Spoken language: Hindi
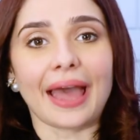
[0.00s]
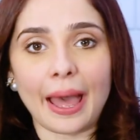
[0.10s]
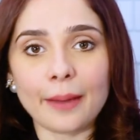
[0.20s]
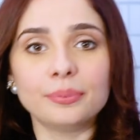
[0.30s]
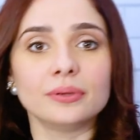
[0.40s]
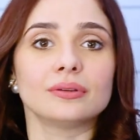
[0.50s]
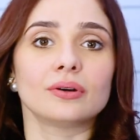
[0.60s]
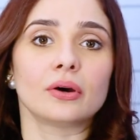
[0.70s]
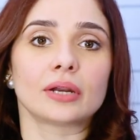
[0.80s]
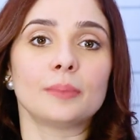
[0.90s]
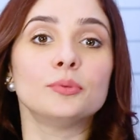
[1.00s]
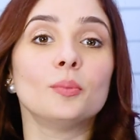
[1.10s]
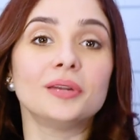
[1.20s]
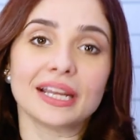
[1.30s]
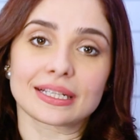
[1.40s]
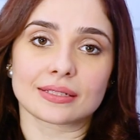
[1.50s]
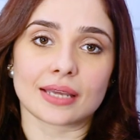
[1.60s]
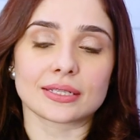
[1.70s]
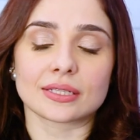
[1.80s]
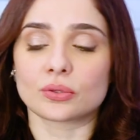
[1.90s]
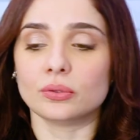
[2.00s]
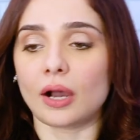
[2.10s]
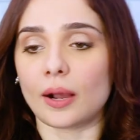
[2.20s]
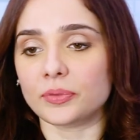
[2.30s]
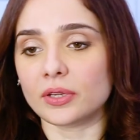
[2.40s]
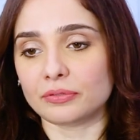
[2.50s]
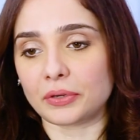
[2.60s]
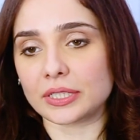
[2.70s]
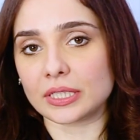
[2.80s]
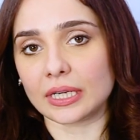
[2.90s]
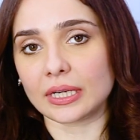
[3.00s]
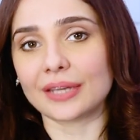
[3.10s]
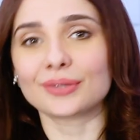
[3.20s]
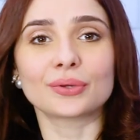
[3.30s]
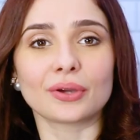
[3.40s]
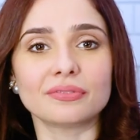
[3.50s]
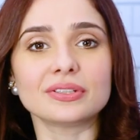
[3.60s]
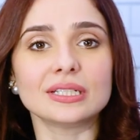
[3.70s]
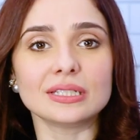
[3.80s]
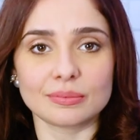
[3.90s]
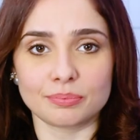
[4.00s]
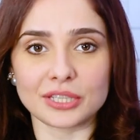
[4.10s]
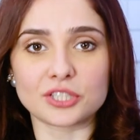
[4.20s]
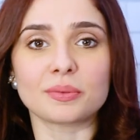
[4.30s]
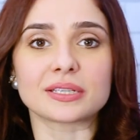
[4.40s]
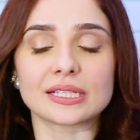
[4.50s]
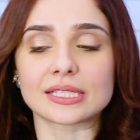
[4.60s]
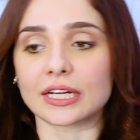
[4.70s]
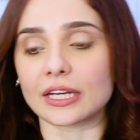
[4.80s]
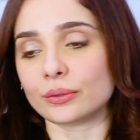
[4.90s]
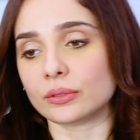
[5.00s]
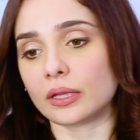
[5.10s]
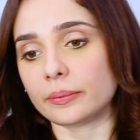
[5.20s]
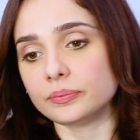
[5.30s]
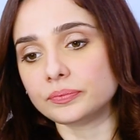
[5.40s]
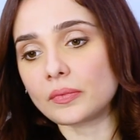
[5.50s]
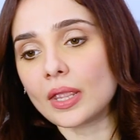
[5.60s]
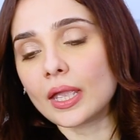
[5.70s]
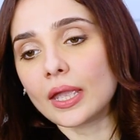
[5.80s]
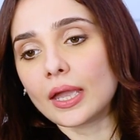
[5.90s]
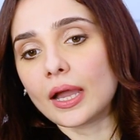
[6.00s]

एब और एबडोमिनल एक्सरसाइजेस को आपने अवॉइड करना है क्योंकि ऑब्वियसली मेजर मसल्स कटे होते हैं